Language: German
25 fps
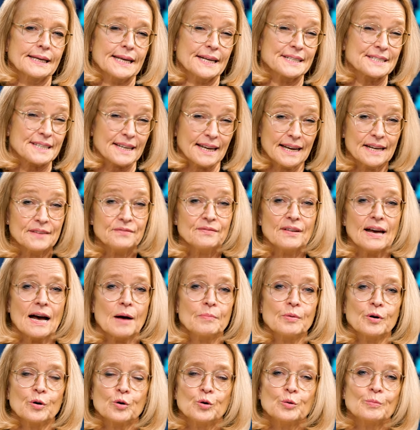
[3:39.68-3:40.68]
Jetzt reden wir
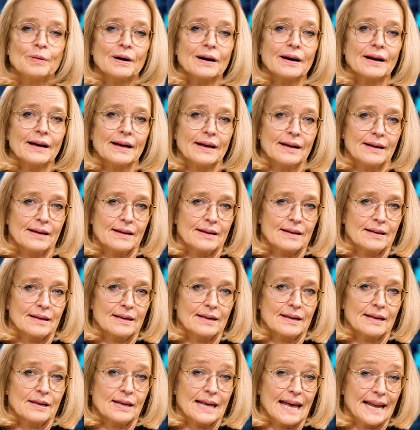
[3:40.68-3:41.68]
aber über
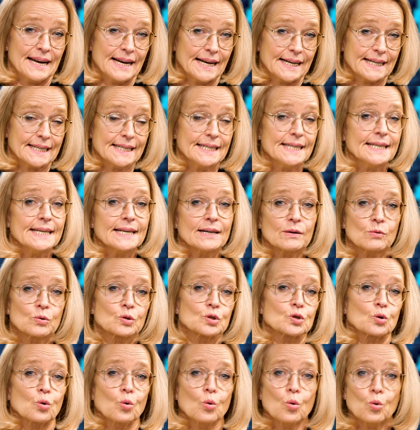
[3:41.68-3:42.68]
Energie
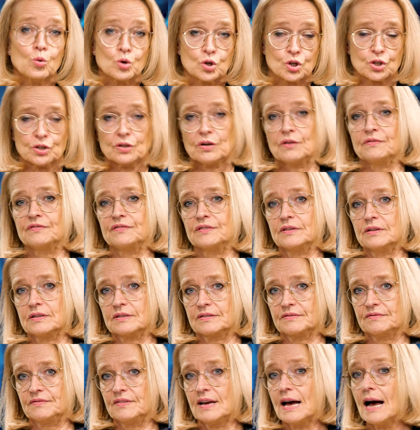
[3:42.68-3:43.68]
und Rohstoffe.
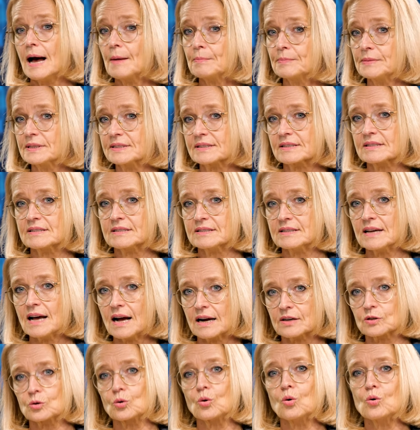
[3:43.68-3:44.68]
Wir haben es
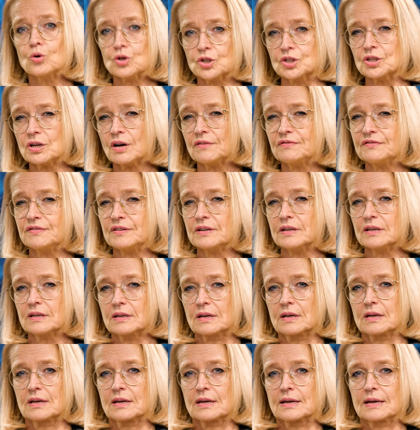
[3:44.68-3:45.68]
gesagt, Rohstoffe
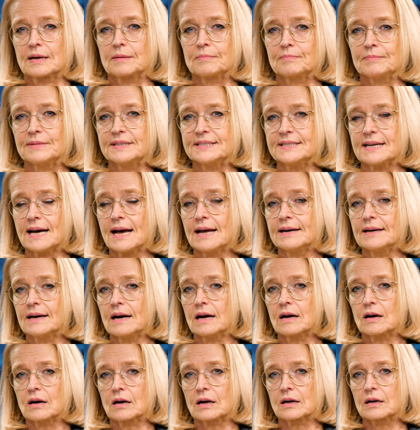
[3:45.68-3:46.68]
mit
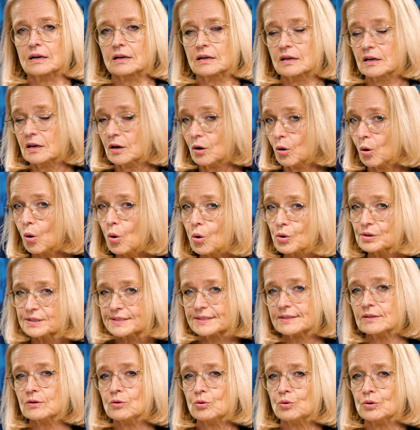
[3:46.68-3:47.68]
einer
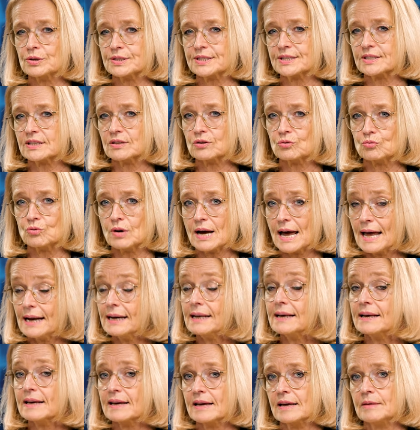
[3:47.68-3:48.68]
großen
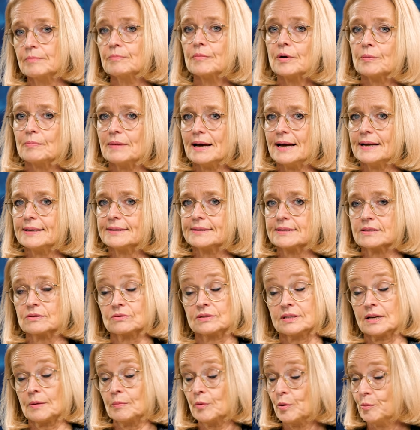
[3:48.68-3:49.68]
Kursrally im Moment
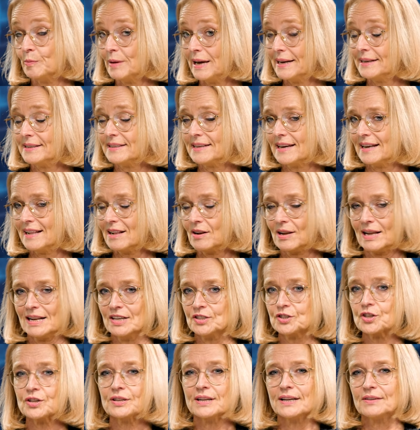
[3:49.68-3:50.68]
und der Moment
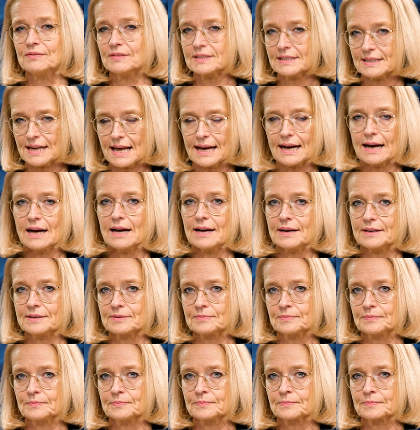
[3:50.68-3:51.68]
hält schon etwas länger
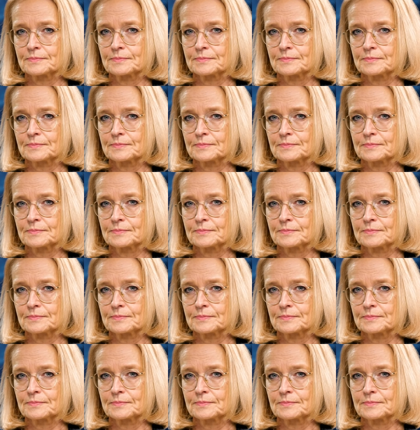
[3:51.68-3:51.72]
an.